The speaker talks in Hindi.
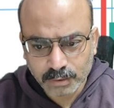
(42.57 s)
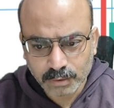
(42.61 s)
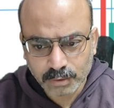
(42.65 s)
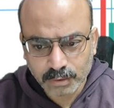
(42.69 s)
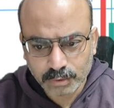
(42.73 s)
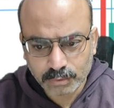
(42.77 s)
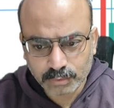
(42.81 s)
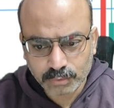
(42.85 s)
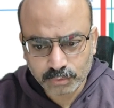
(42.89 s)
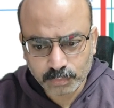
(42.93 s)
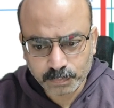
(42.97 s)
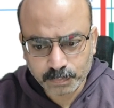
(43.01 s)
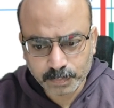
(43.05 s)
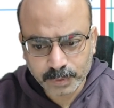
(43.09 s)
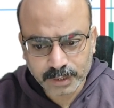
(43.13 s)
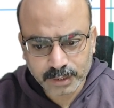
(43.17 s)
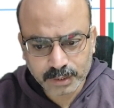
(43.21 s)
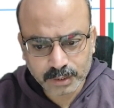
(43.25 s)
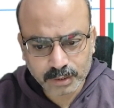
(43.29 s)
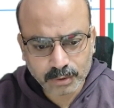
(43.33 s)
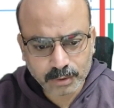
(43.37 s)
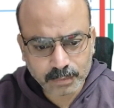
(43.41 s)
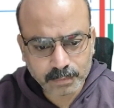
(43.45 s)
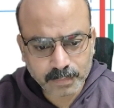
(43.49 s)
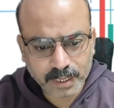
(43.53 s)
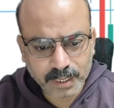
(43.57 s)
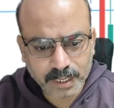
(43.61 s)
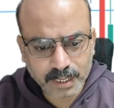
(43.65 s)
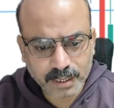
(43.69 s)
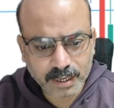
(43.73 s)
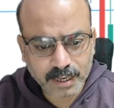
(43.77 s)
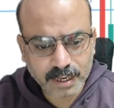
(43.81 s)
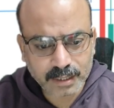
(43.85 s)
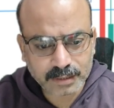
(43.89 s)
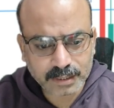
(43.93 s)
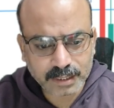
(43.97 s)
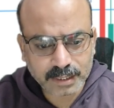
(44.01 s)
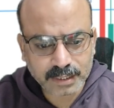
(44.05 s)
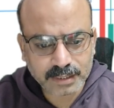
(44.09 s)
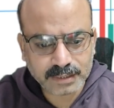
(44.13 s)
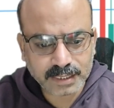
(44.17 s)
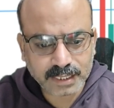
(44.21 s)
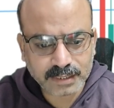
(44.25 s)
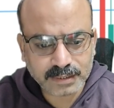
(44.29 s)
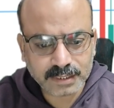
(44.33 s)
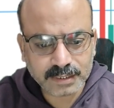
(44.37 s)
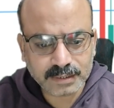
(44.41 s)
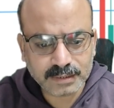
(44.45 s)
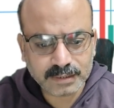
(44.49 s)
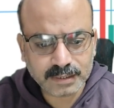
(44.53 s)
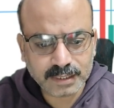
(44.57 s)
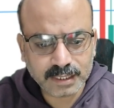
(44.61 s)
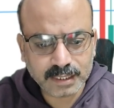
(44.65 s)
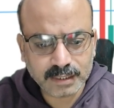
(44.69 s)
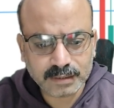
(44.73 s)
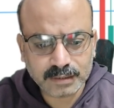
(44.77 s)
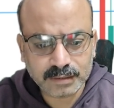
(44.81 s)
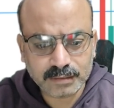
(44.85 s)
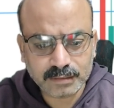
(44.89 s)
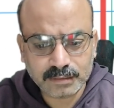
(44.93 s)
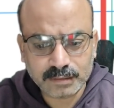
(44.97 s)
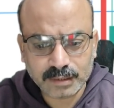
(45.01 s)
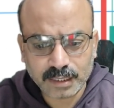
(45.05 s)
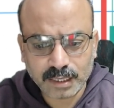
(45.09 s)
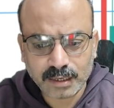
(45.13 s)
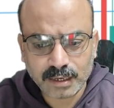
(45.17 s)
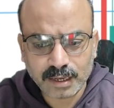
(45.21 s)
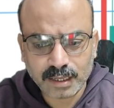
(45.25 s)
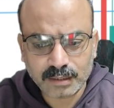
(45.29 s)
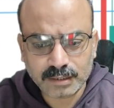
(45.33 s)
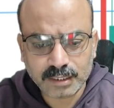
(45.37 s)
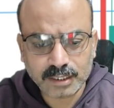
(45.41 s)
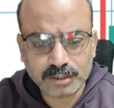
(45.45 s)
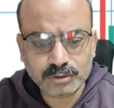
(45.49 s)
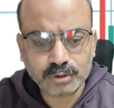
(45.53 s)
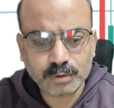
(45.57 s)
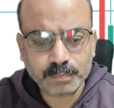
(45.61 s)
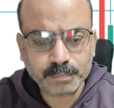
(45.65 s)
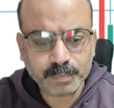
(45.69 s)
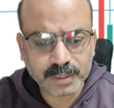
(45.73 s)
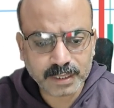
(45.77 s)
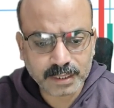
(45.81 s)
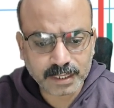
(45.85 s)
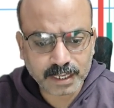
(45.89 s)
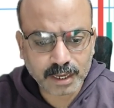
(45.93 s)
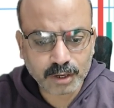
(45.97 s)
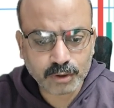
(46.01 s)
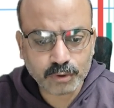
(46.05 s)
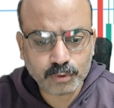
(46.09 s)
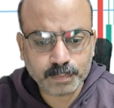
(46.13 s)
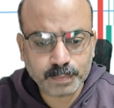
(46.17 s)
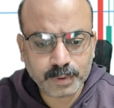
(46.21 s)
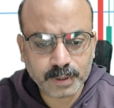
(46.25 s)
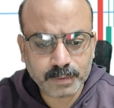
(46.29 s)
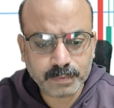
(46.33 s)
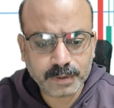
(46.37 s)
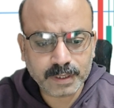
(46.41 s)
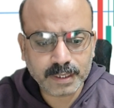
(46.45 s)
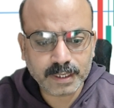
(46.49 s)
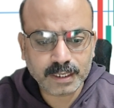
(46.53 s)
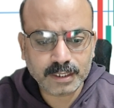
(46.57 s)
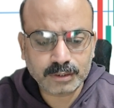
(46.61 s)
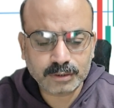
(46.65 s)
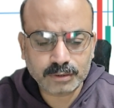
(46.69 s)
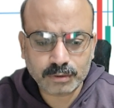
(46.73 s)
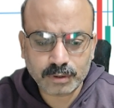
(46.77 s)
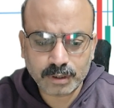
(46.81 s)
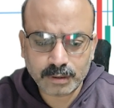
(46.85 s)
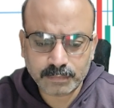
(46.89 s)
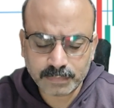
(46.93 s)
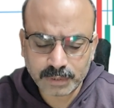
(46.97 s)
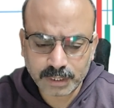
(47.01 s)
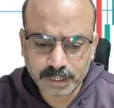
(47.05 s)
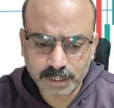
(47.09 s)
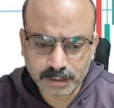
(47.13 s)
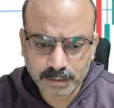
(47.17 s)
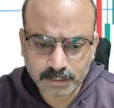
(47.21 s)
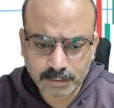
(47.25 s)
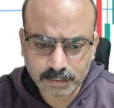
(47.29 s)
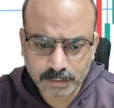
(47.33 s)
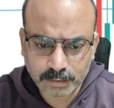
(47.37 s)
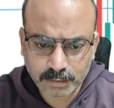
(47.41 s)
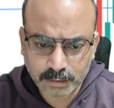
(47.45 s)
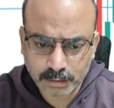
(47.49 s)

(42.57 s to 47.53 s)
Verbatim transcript: और ऊपर की ओर मैंने कहा था कि जैसे तेरह तीन सौ पंद्रह के ऊपर भी गई तो हमने